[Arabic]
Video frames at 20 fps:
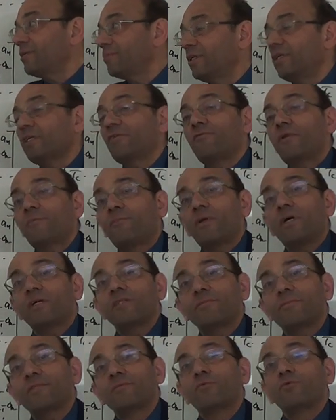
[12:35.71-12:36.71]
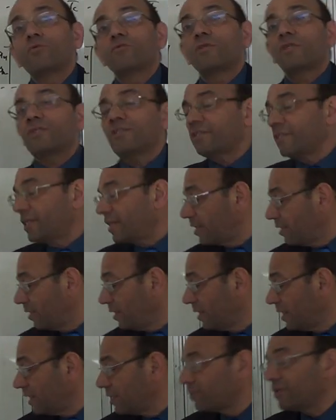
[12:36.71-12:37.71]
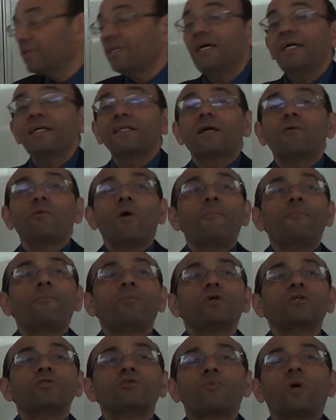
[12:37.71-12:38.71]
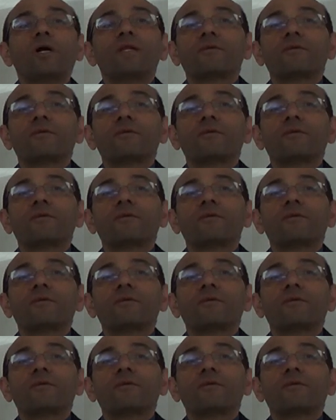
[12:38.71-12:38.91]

بنعرف البلانت مظبوط ودرسناها بنلاقي انها 1.1